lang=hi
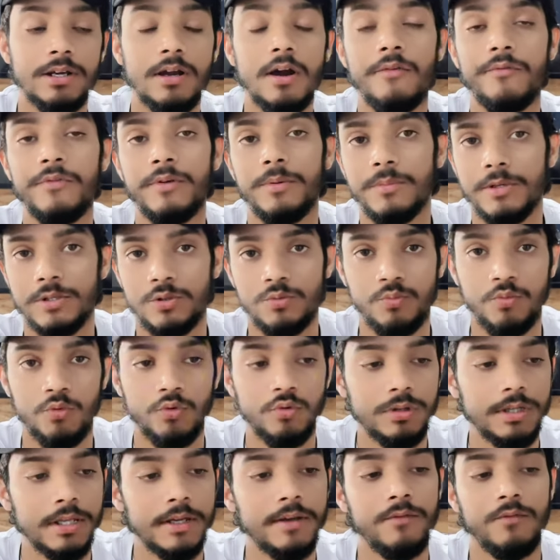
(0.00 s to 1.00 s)
काफ़ी
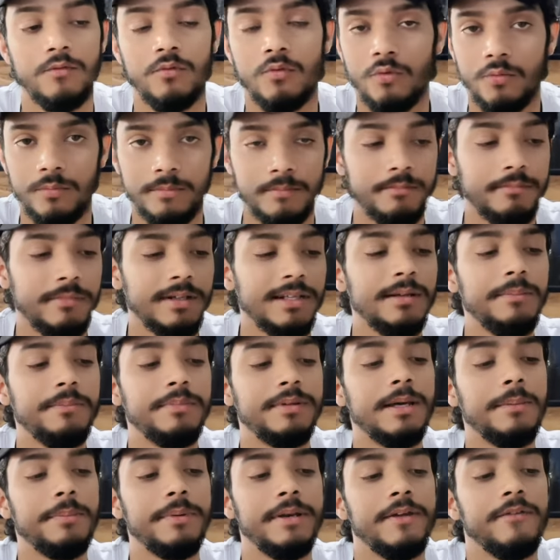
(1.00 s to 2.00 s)
मजबूत है वो मतलब
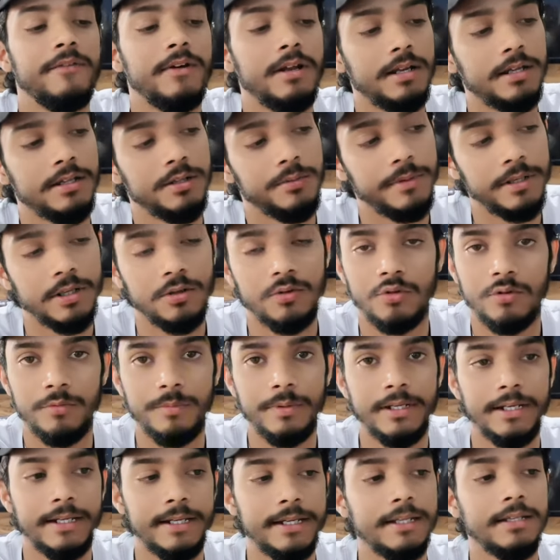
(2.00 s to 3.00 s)
दबने वाला तो बिल्कुल
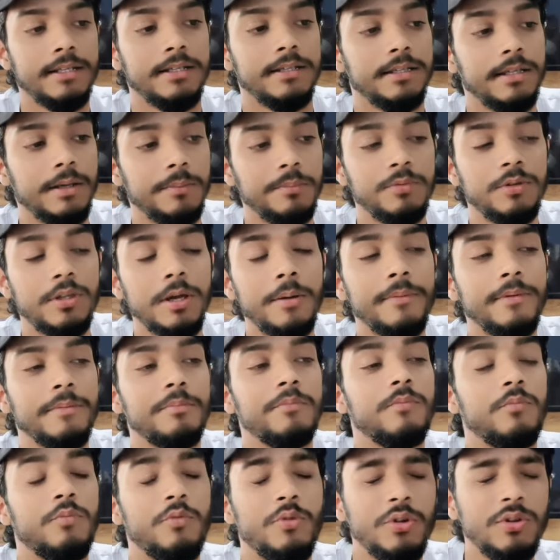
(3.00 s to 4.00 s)
भी नहीं है दबता
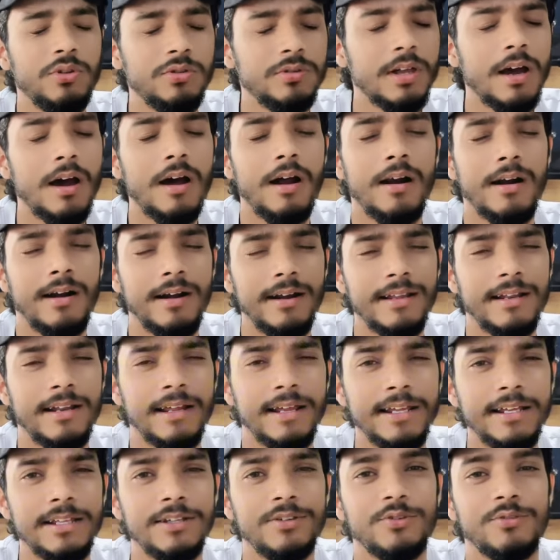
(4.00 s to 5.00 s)
भी इतना हार्ड है ना
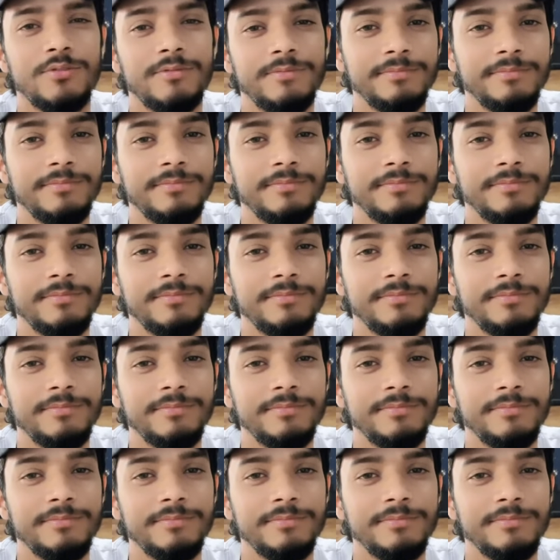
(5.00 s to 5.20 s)
ये तो